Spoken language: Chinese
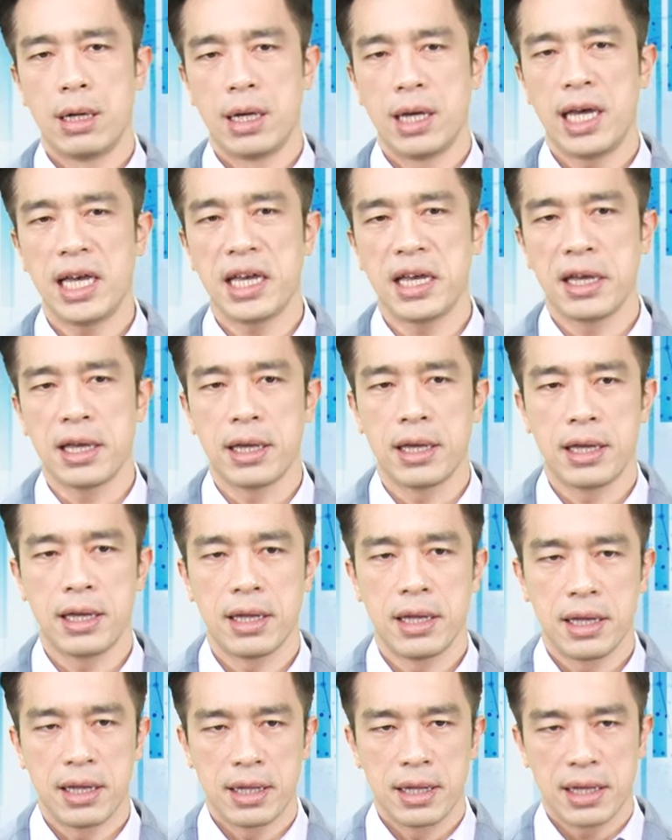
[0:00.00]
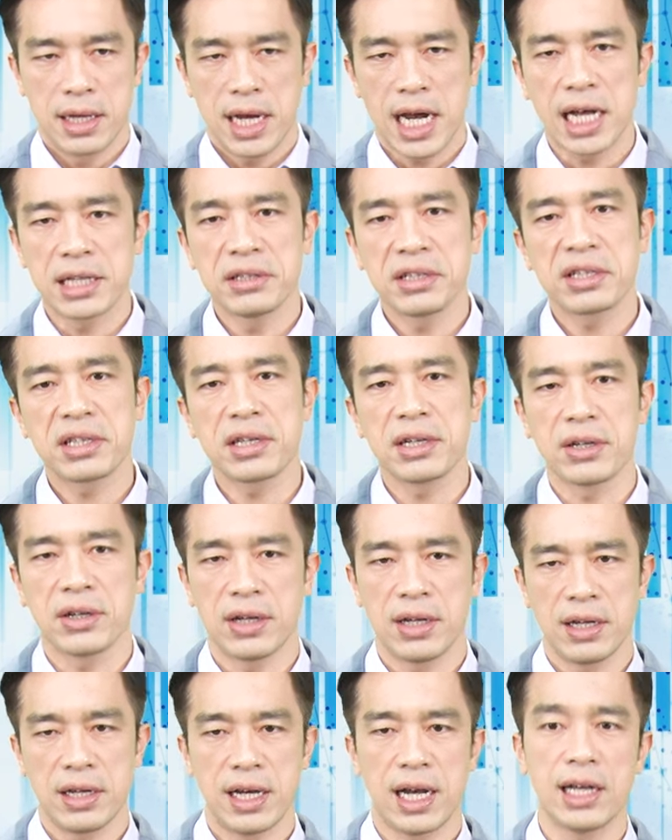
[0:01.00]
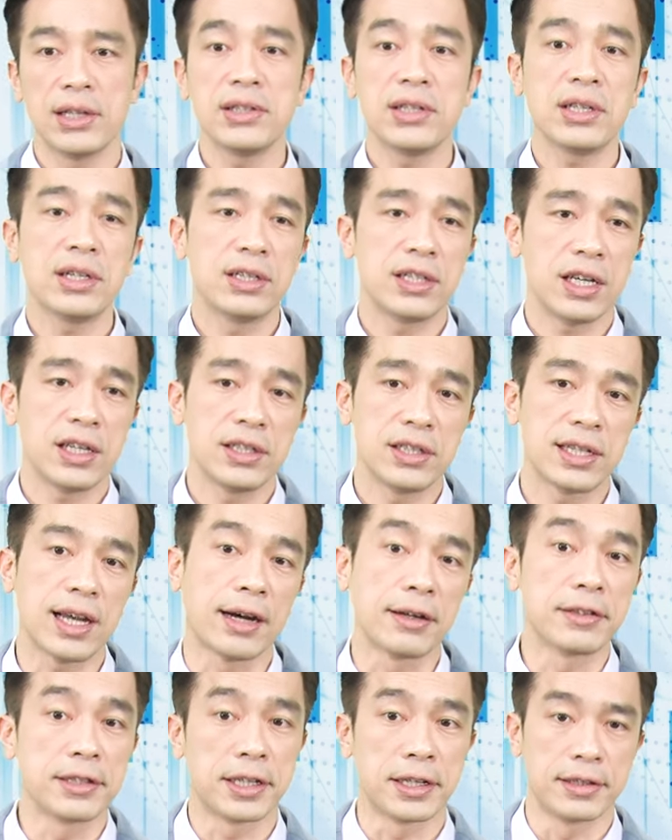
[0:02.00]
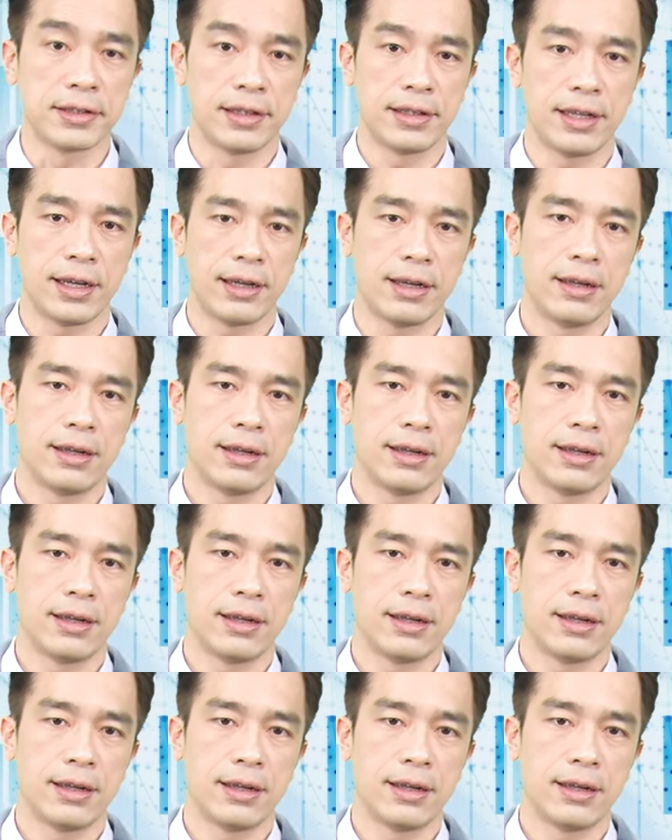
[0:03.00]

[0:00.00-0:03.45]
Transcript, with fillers: 嘿，寒舍寒舍今天涨停呢，